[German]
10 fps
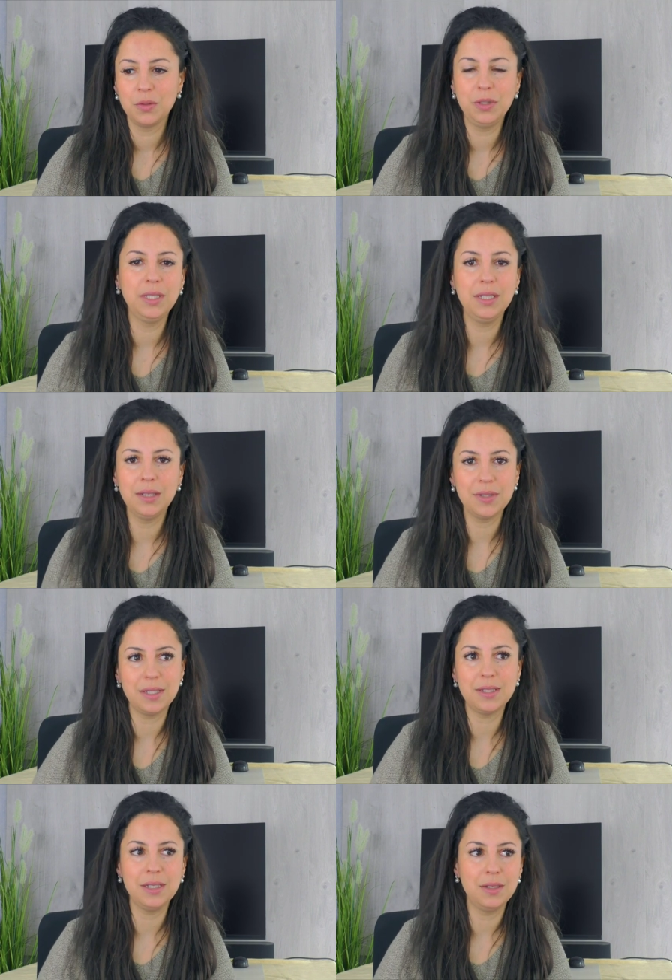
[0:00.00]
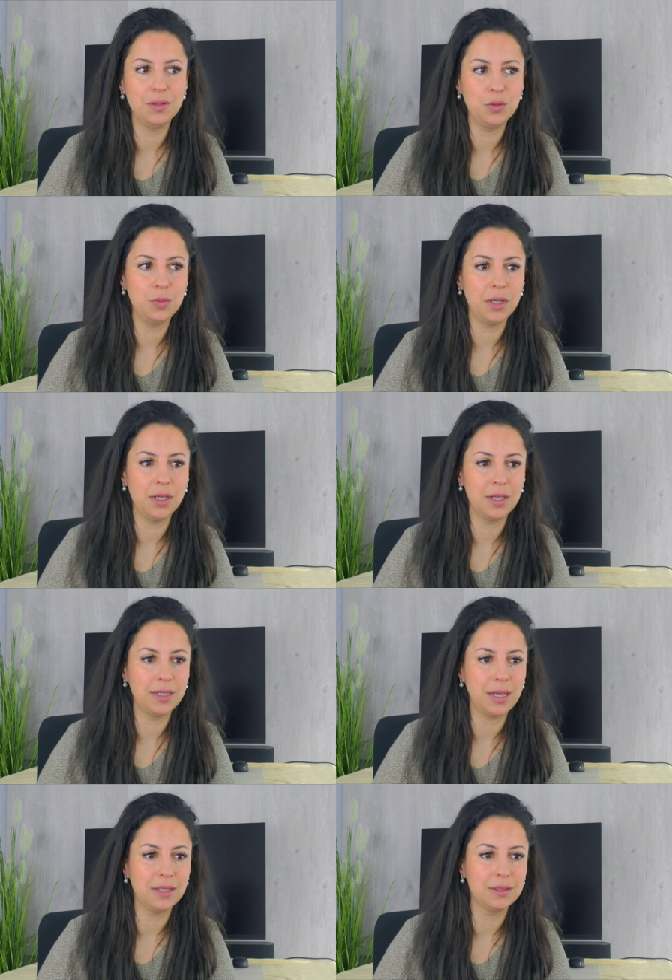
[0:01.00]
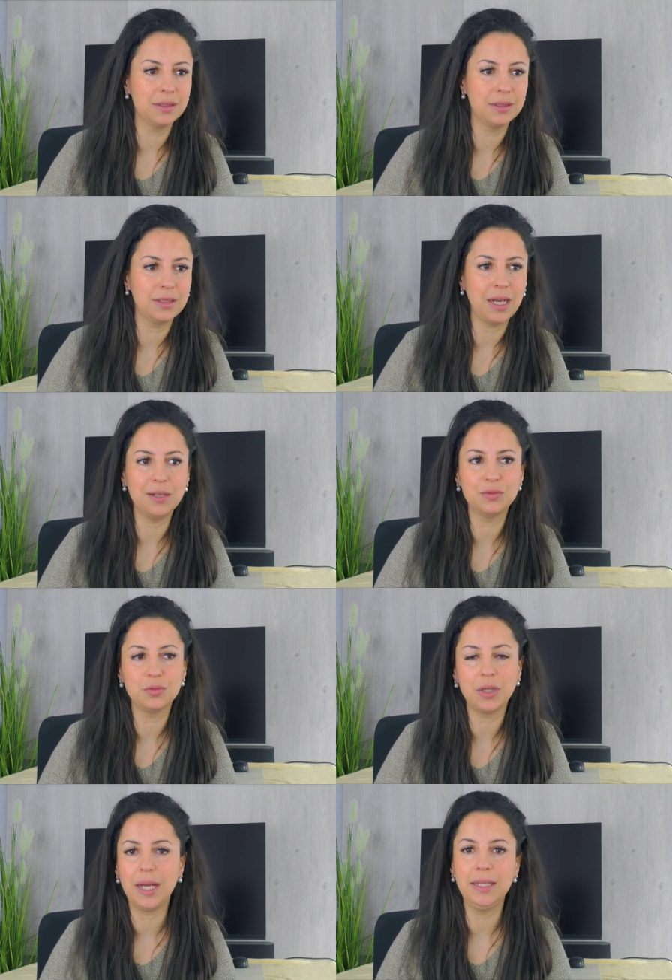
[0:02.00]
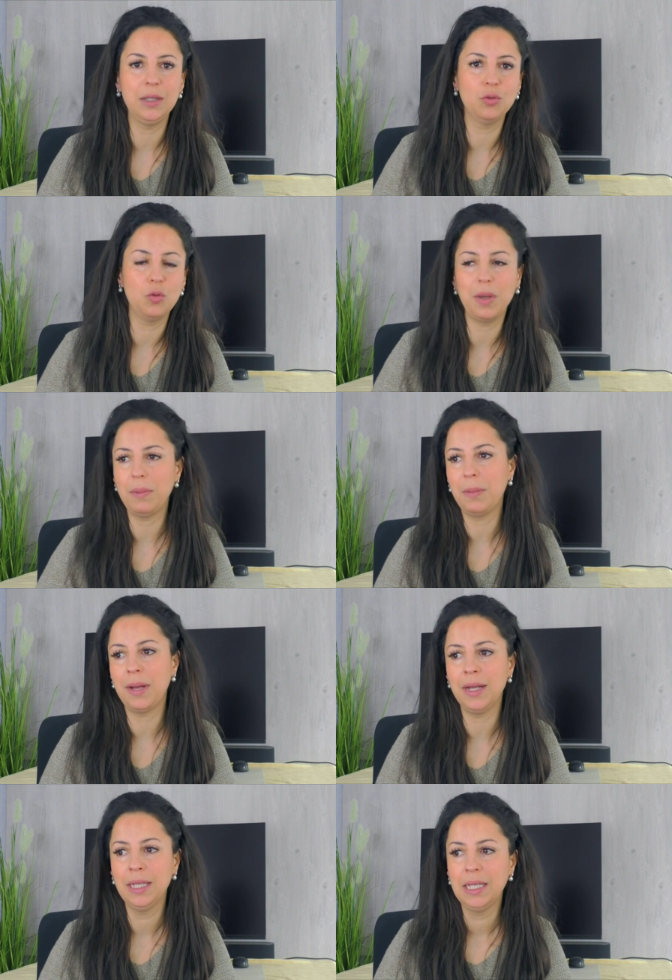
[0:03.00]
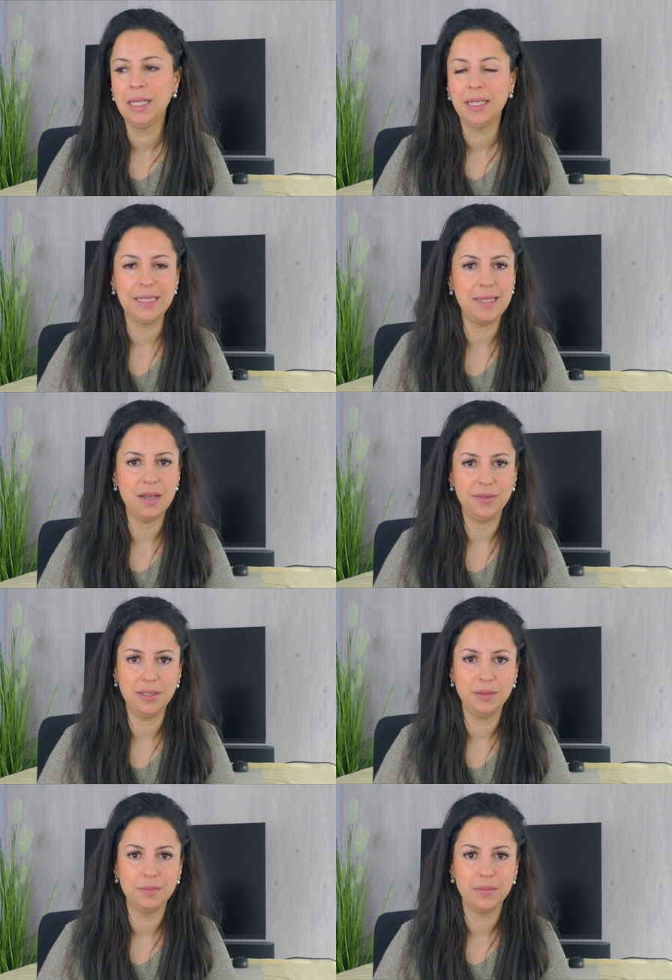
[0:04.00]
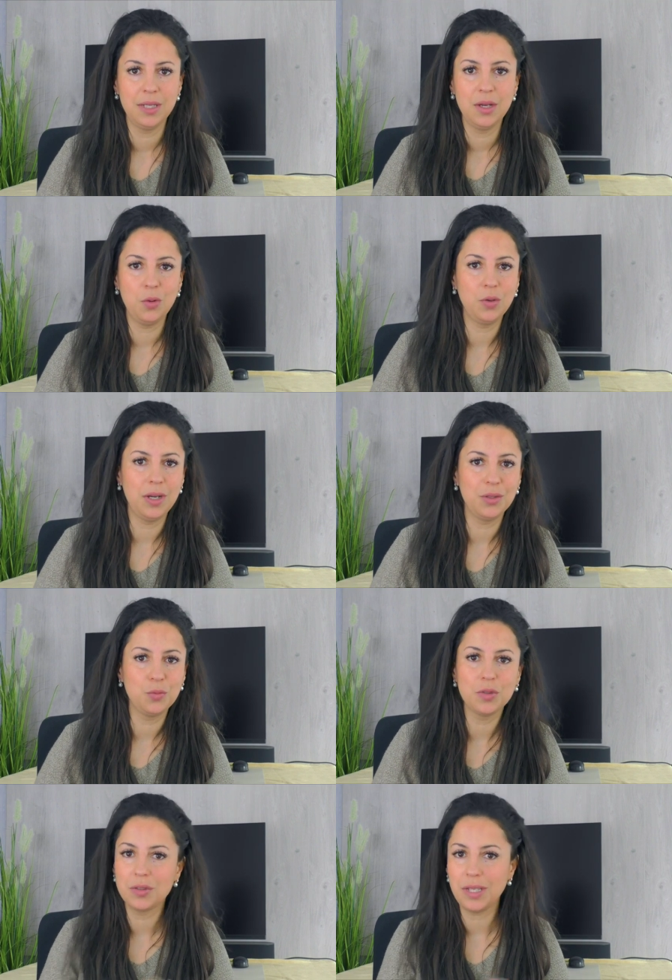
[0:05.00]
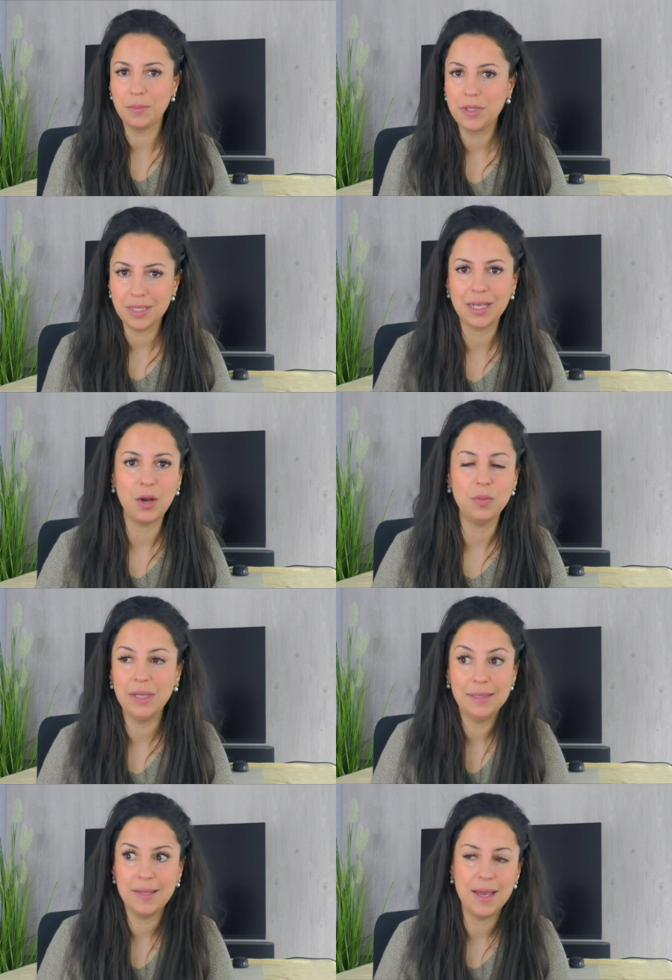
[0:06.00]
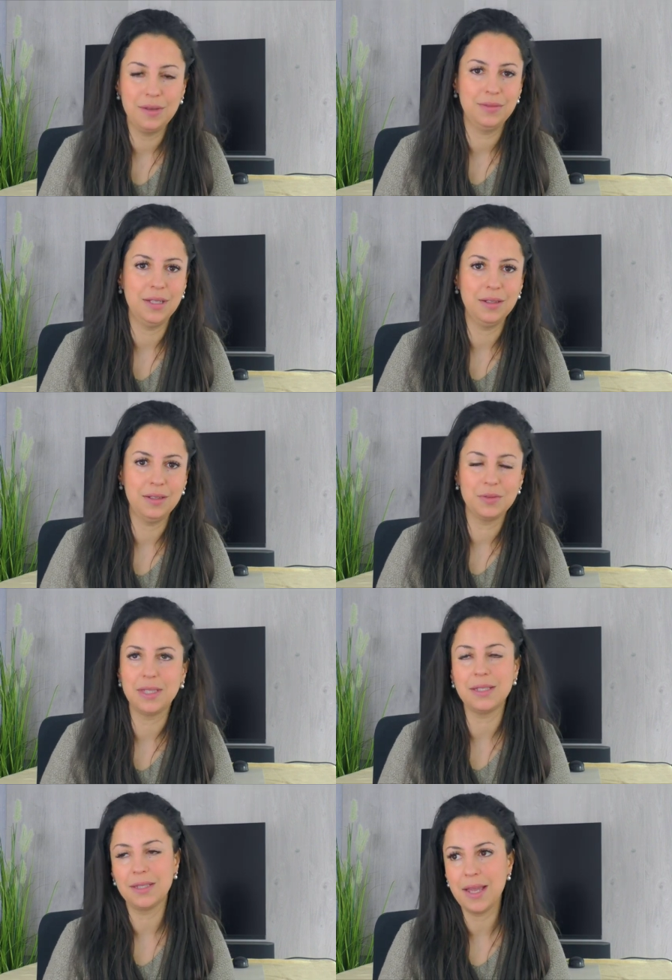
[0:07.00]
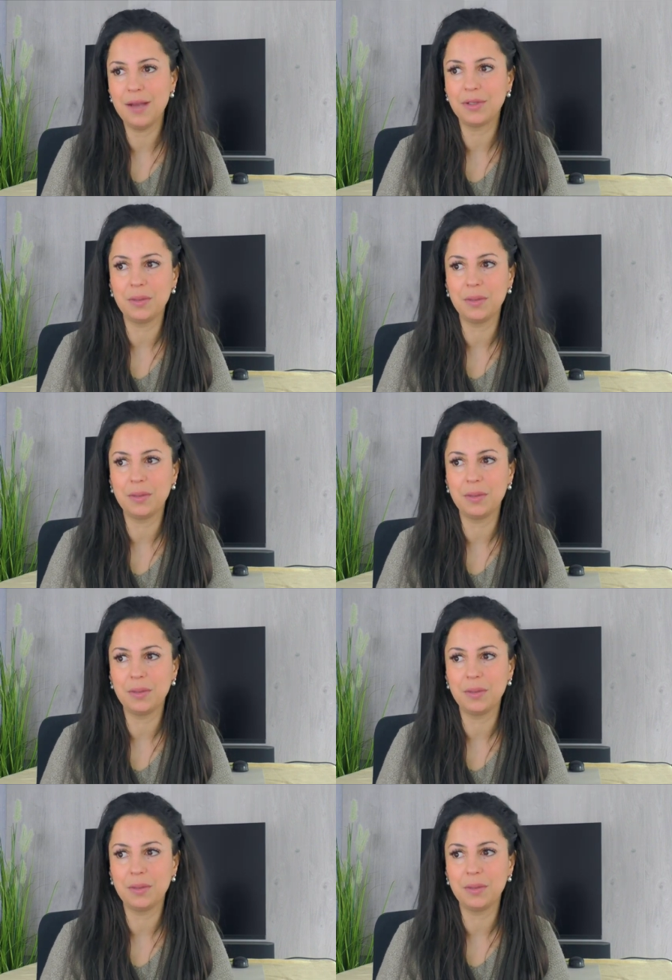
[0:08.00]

und ihnen irgendwas erzähle über Gedankenkraft und Reinigung und bla bla bla, das nervt die. Oder du musst an dich glauben, es nervt, ja. Also was heißt, es nervt,